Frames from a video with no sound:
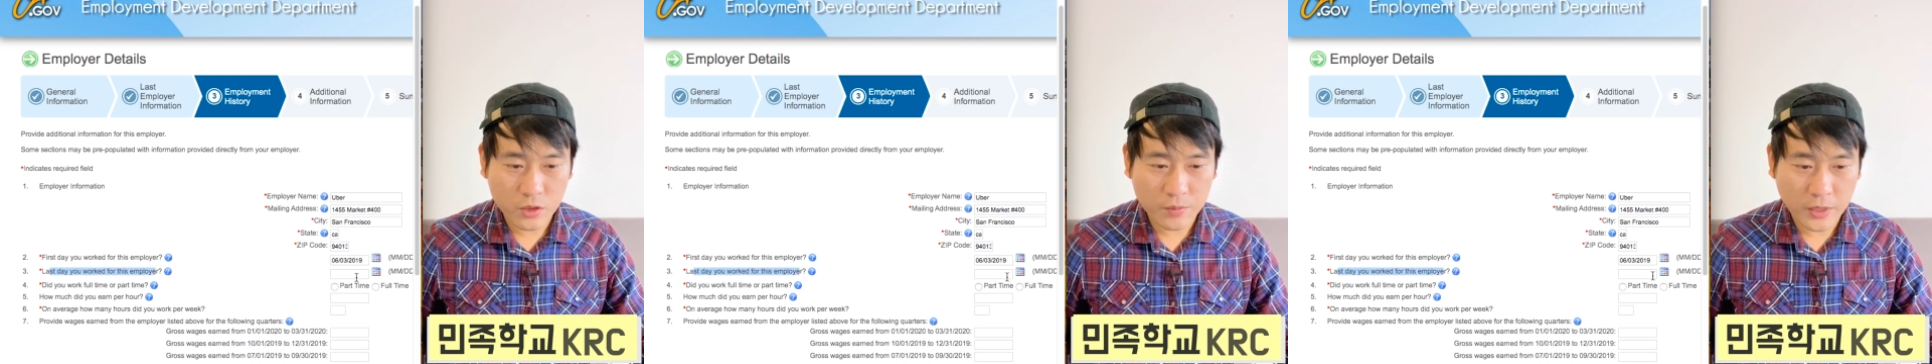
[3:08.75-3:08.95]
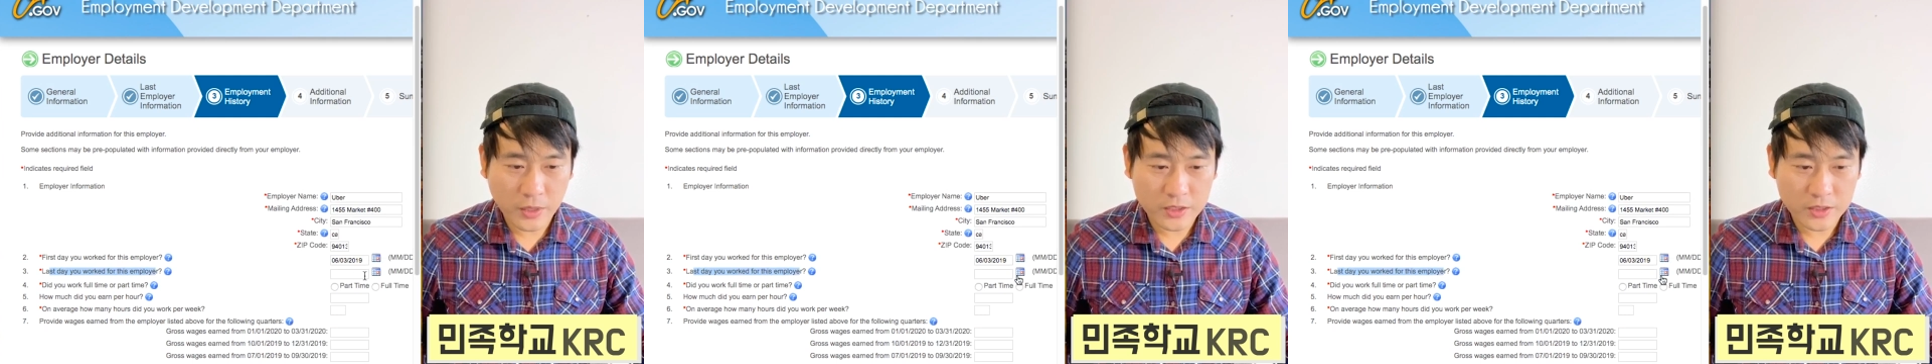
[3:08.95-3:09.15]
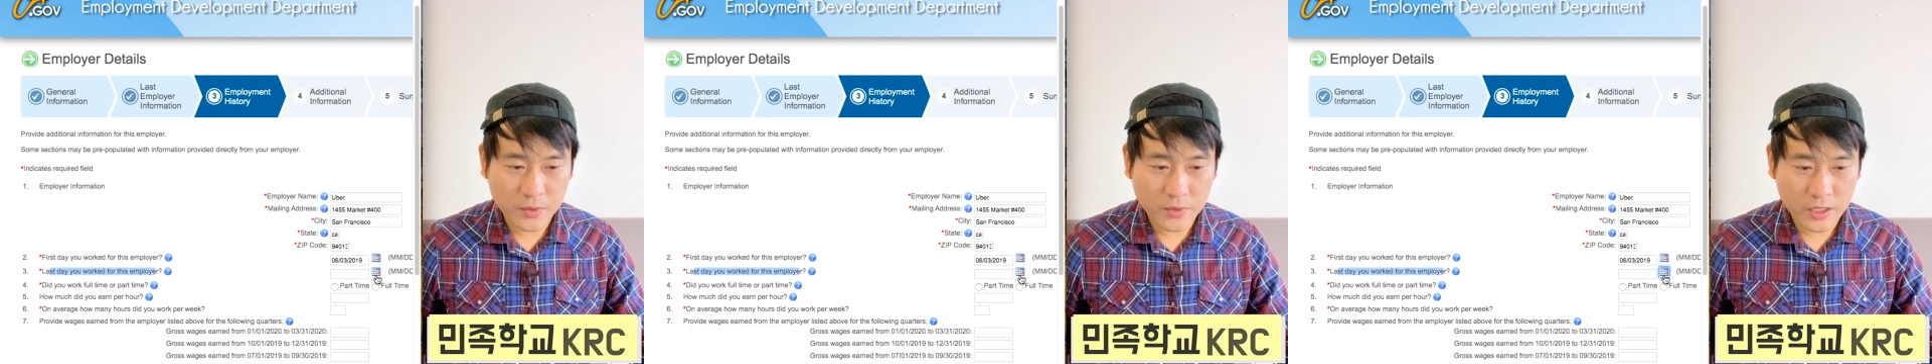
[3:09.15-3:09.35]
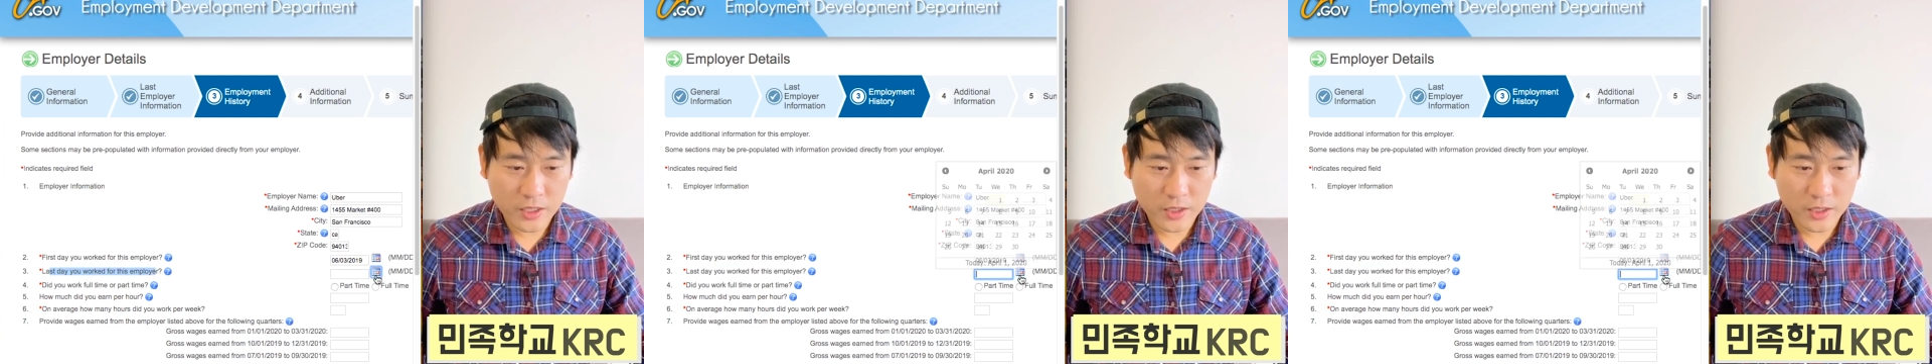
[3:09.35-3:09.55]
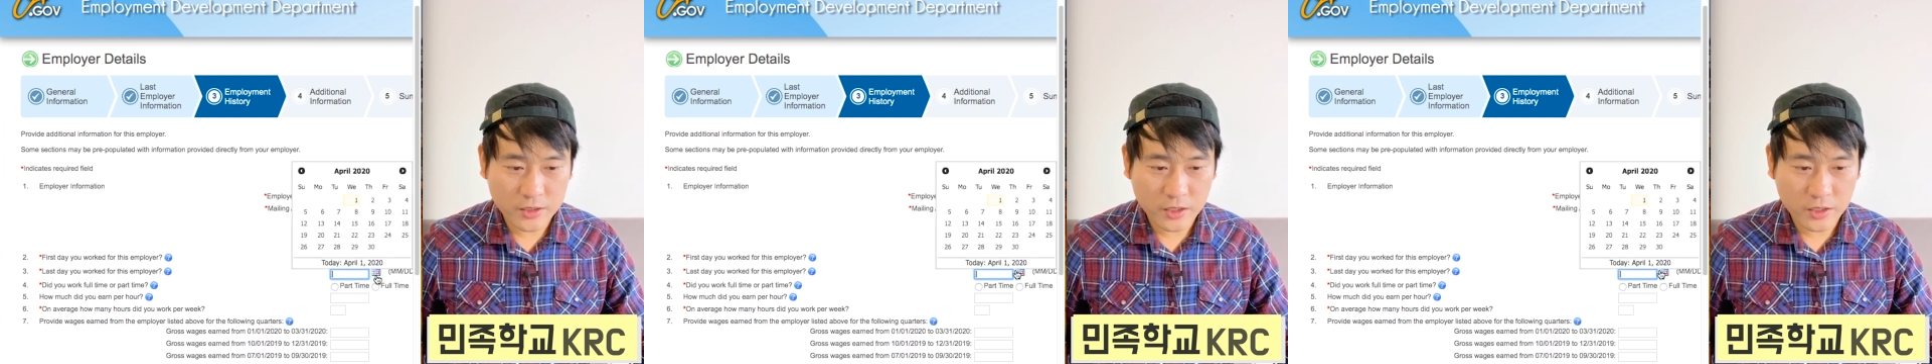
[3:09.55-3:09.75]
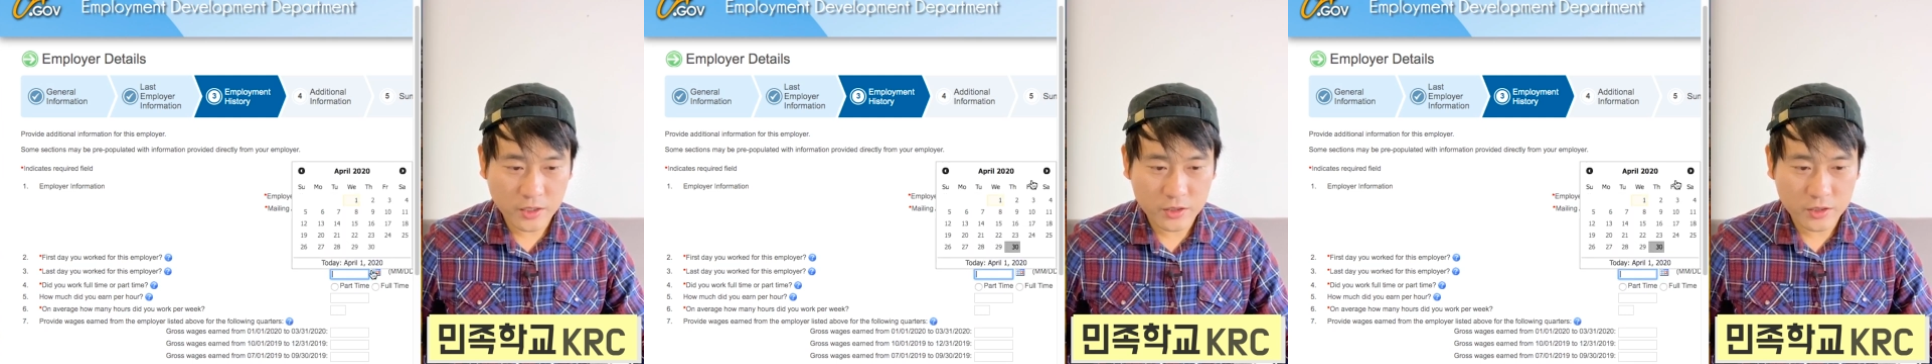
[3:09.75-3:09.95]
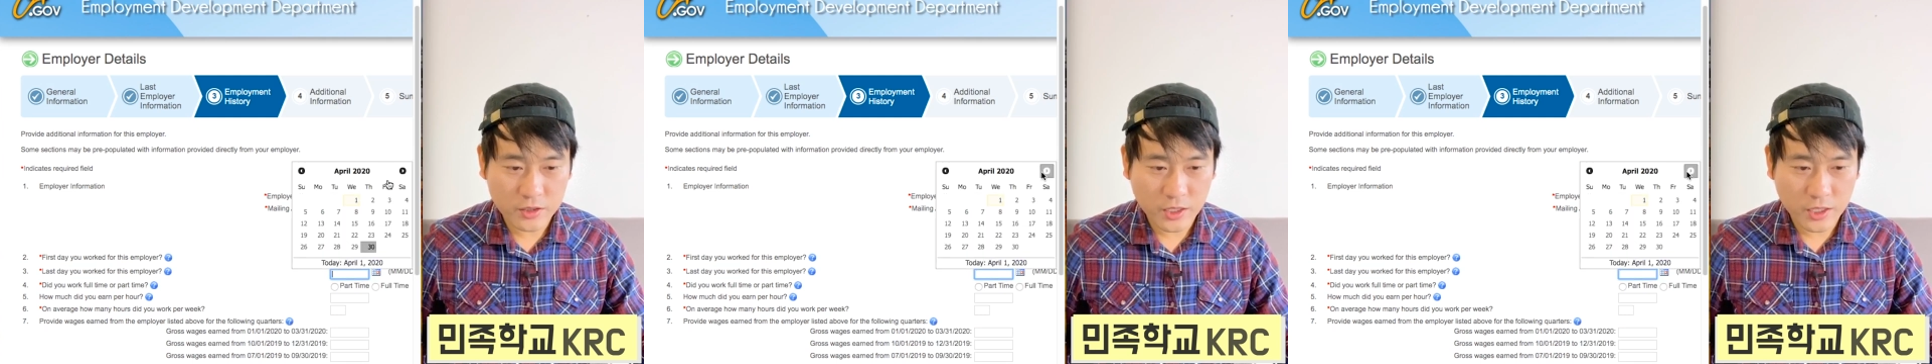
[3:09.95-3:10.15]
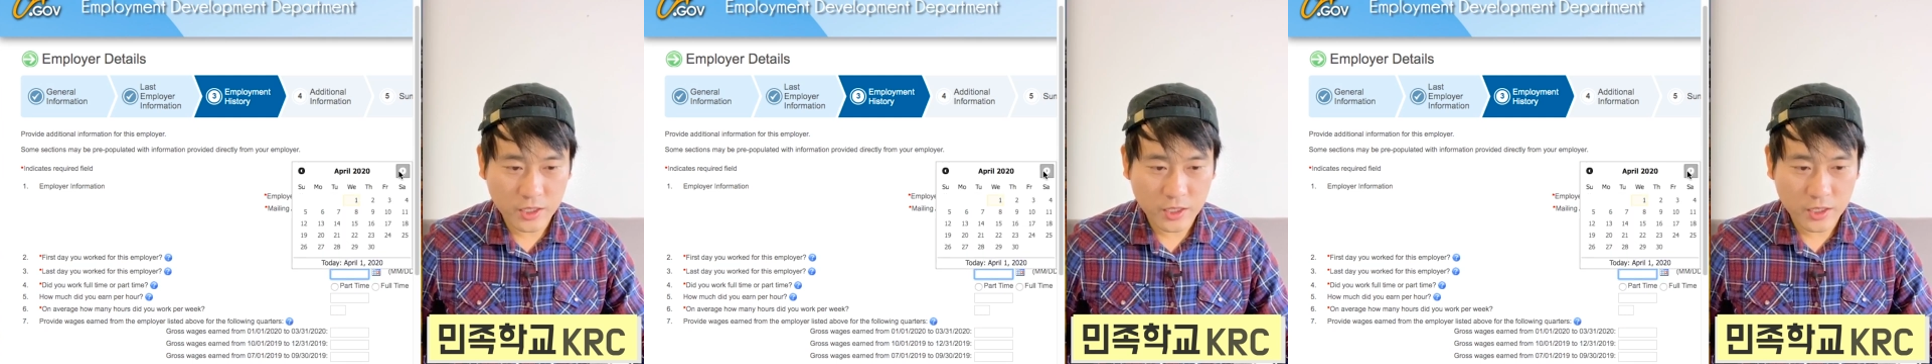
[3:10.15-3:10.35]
마지막 일한 날짜가 언제냐?